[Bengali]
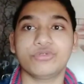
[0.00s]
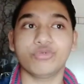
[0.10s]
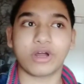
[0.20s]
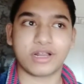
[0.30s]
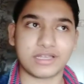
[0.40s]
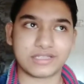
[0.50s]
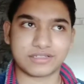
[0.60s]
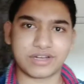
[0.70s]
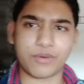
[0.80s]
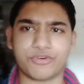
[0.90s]
দুখানা
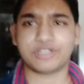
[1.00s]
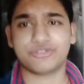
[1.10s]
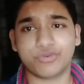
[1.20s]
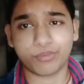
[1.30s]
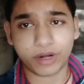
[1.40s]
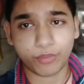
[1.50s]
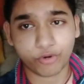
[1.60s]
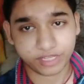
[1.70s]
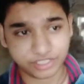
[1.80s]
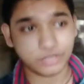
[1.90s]
শ্রাবণের সোমবার
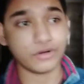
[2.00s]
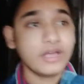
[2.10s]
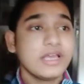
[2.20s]
পড়েছিল